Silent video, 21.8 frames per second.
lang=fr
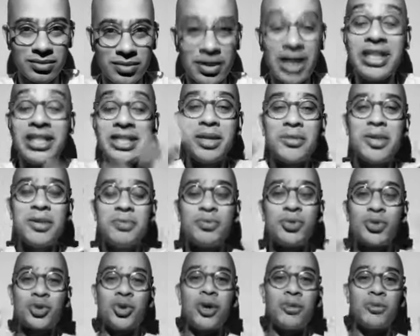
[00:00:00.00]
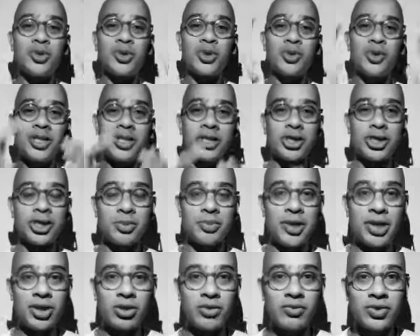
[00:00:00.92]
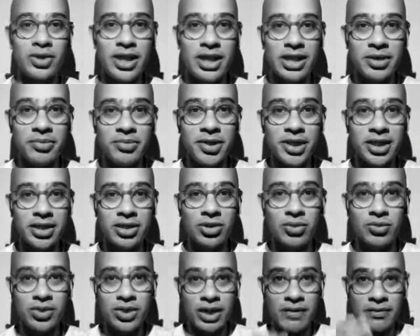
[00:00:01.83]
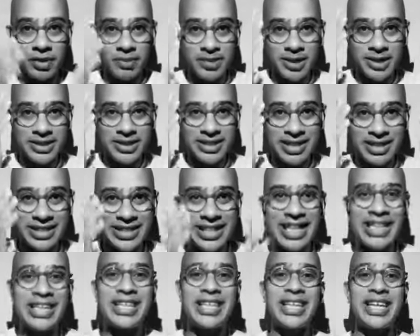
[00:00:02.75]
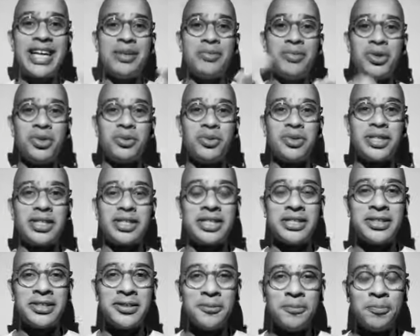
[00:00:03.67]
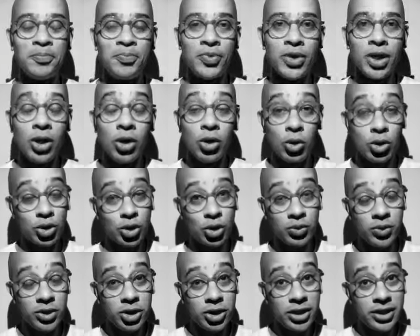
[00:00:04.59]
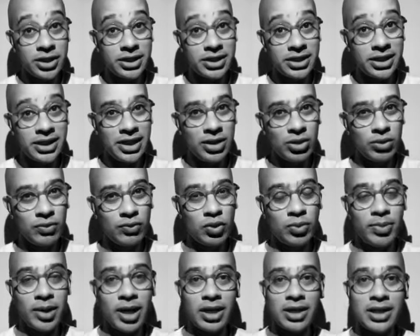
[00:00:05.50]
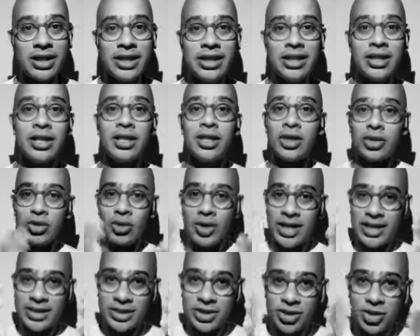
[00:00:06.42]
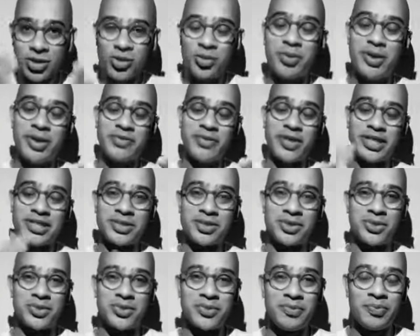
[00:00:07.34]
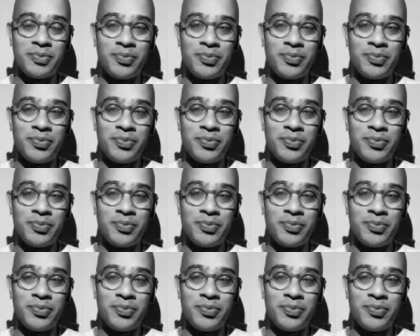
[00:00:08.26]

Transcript: Les amis, bonsoir, bonsoir, j'espère que vous allez bien, que vous avez passé un agréable week-end. Aujourd'hui, j'ai décidé de vous parler de la stupéfaction.